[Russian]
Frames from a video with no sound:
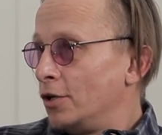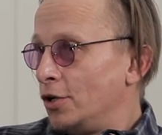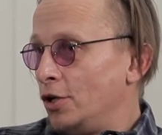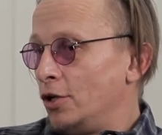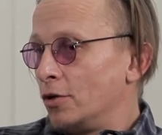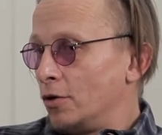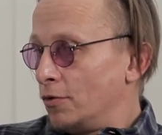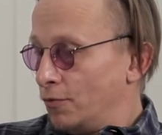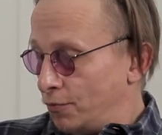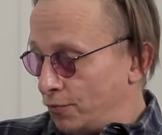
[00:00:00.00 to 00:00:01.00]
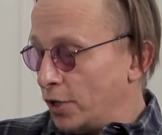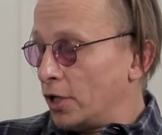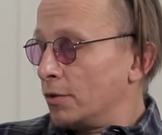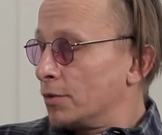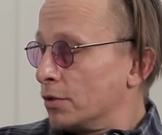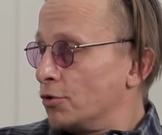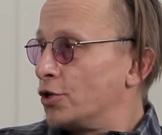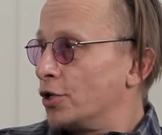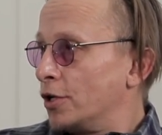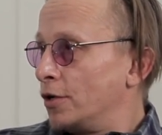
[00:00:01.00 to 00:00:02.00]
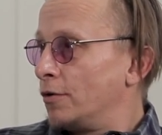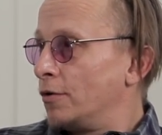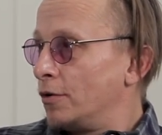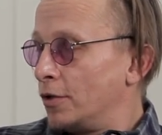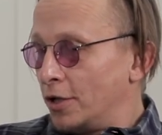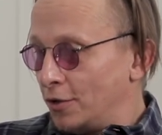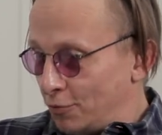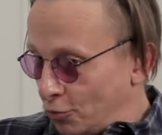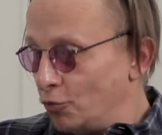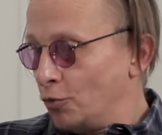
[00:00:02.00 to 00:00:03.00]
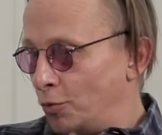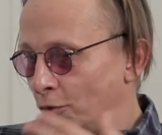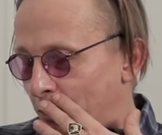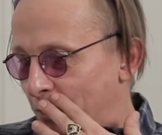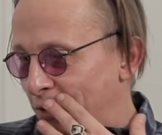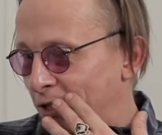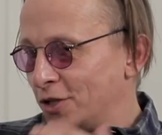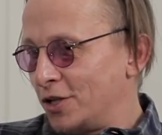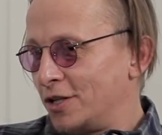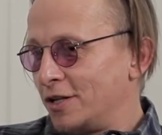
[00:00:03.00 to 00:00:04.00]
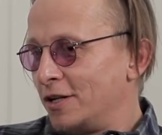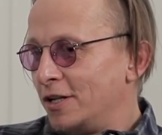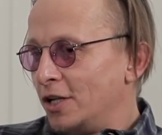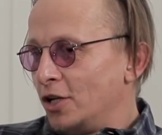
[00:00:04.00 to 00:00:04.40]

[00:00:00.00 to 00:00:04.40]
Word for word: Вот и, в этом романе. В Роман случае, я еще да. не читала, ну, поэтому. Ну, да, да, да, да. Угу.